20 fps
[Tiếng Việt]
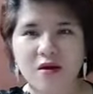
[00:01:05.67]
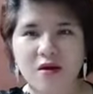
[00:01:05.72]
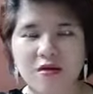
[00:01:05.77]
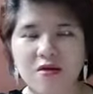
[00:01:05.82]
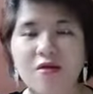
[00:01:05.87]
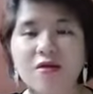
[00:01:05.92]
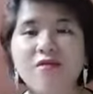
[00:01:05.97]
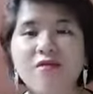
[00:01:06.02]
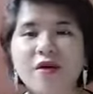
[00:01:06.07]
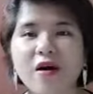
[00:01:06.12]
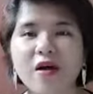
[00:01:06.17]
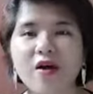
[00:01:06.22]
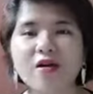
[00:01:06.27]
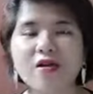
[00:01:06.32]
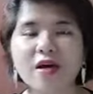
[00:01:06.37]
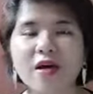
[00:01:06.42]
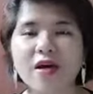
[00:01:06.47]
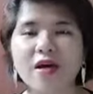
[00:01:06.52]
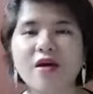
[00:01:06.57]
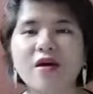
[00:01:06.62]
đưa vào cơ
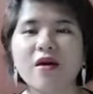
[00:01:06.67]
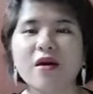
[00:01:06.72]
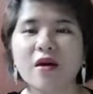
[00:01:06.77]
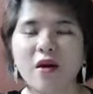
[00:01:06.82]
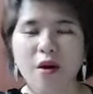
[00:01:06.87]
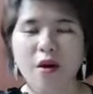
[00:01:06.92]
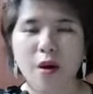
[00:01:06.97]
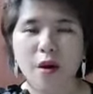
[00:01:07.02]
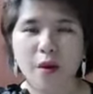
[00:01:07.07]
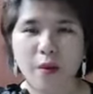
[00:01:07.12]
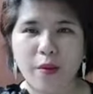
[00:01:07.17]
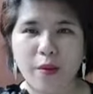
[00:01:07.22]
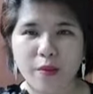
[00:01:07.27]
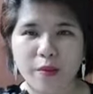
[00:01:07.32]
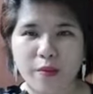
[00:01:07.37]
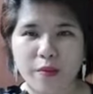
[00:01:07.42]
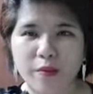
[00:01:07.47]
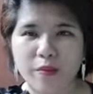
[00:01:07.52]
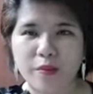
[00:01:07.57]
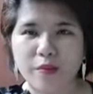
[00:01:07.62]
thể
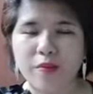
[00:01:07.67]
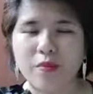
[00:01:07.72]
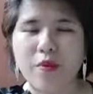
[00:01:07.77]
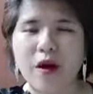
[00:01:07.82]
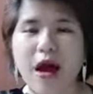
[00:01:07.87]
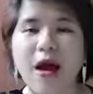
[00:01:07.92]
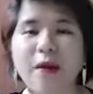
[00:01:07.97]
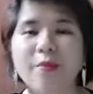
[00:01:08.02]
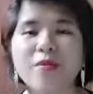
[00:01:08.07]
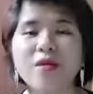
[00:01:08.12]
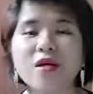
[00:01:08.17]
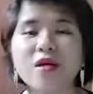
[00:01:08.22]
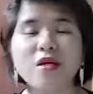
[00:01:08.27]
hàm lượng